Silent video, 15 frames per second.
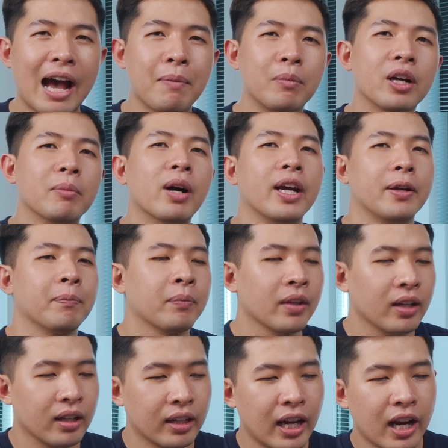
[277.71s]
A17.
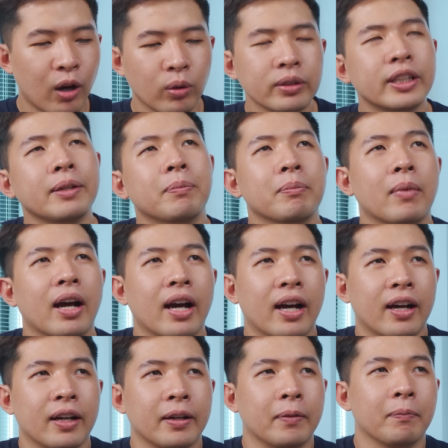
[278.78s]
Đây là con chip
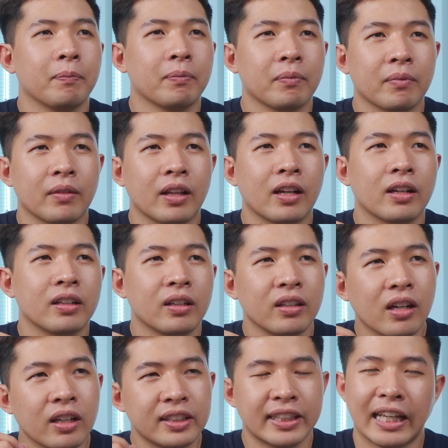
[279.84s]
mà
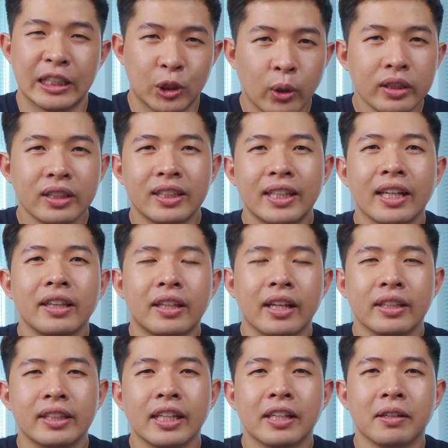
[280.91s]
được sản xuất trên
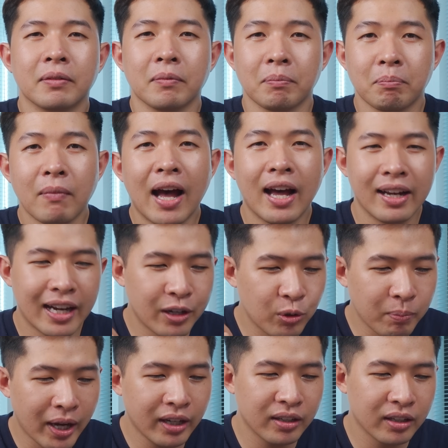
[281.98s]
tiến trình 3
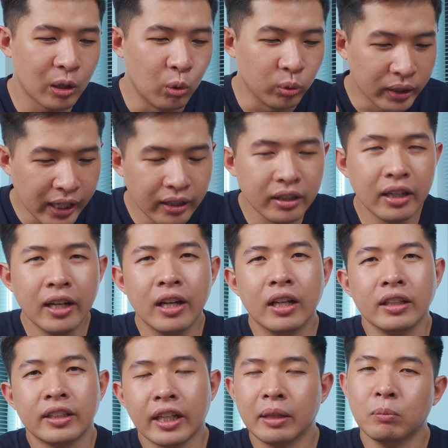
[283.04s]
nanomet đầu tiên
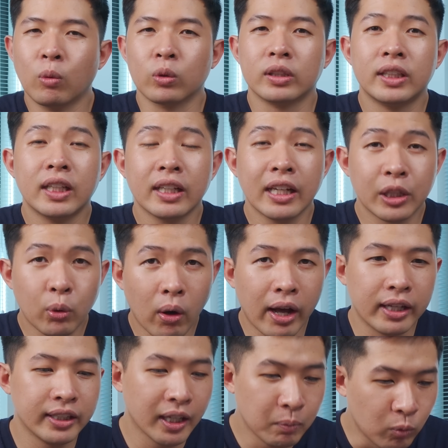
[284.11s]
trên một chiếc điện
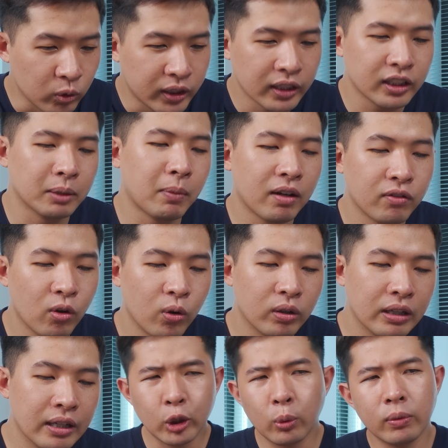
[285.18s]
thoại, trên một chiếc smartphone.
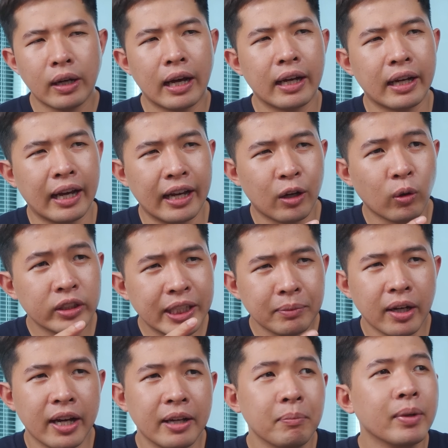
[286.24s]
chung là cái con chip
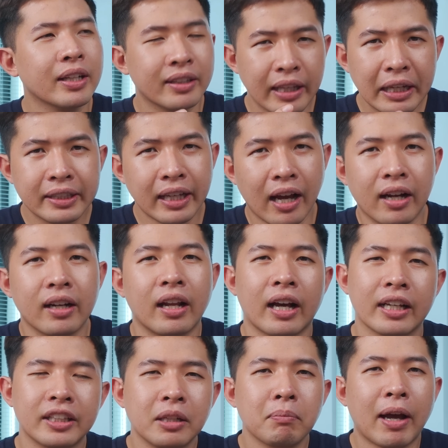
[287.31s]
đấy mình tin rằng là
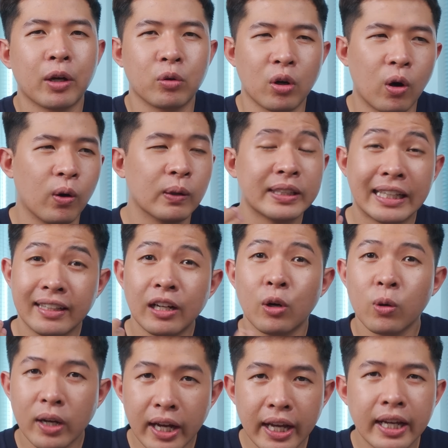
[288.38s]
cái sức mạnh của nó sẽ rất là
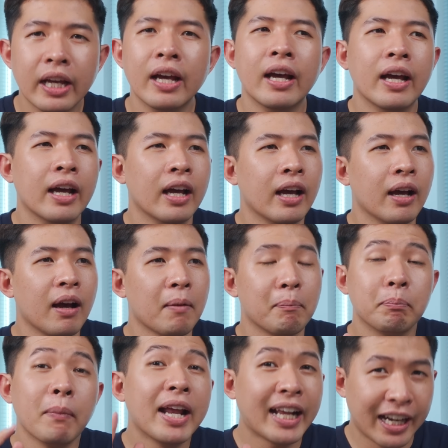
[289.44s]
ok.
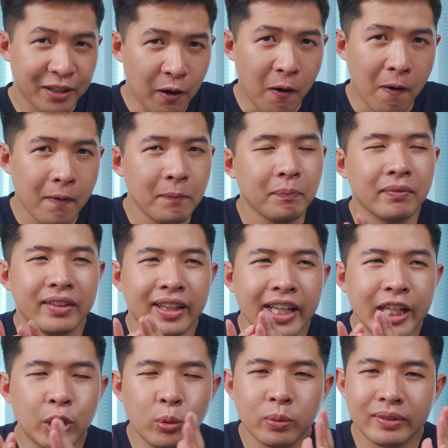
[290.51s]
Bên cạnh đó
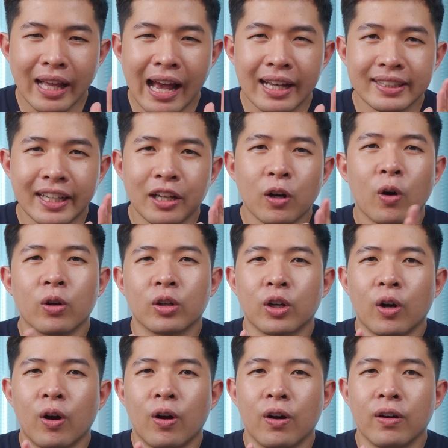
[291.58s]
thì chúng ta sẽ còn
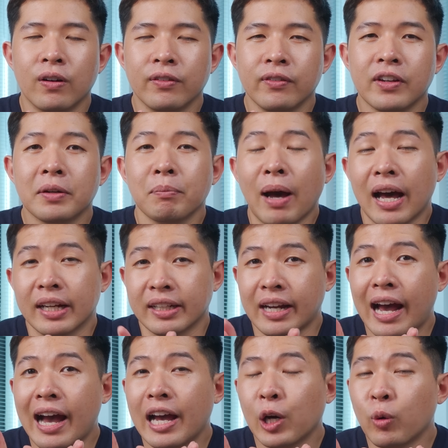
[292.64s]
có phiên bản
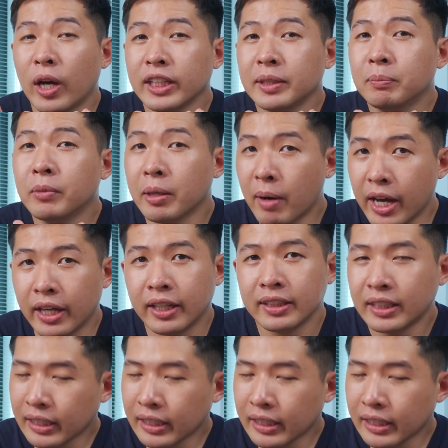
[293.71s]
iOS 17.